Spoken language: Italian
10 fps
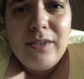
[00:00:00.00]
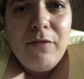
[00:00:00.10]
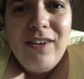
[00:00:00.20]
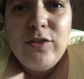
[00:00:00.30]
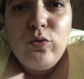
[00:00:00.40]

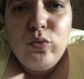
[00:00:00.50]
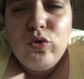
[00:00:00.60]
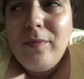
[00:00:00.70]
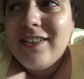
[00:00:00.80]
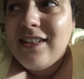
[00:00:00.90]
fa di tutto
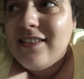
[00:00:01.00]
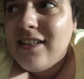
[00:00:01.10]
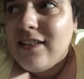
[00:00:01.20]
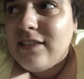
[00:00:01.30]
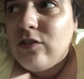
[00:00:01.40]
per
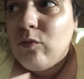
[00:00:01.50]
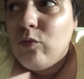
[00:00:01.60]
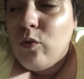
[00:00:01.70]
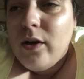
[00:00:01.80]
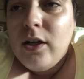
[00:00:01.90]
scansarsi
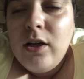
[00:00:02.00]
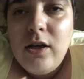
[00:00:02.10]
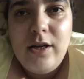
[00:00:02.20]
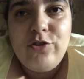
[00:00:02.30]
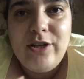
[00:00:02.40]
comunque
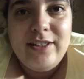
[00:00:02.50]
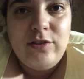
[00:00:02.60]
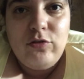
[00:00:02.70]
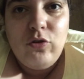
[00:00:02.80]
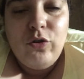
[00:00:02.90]
cioè
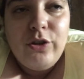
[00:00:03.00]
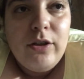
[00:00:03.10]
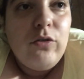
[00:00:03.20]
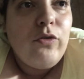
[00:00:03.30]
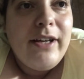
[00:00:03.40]
si toglie,
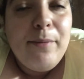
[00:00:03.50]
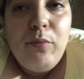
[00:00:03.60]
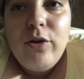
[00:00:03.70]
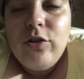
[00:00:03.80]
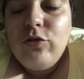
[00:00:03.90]
non è che
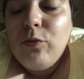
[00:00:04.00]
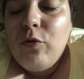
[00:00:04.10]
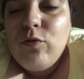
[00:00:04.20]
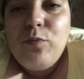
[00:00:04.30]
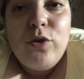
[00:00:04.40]
poi
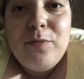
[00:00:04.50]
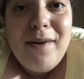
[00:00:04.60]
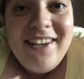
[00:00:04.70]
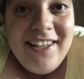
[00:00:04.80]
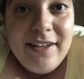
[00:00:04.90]
dopo puoi
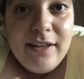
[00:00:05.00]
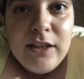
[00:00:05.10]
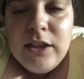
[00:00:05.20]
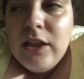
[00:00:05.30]
sparire,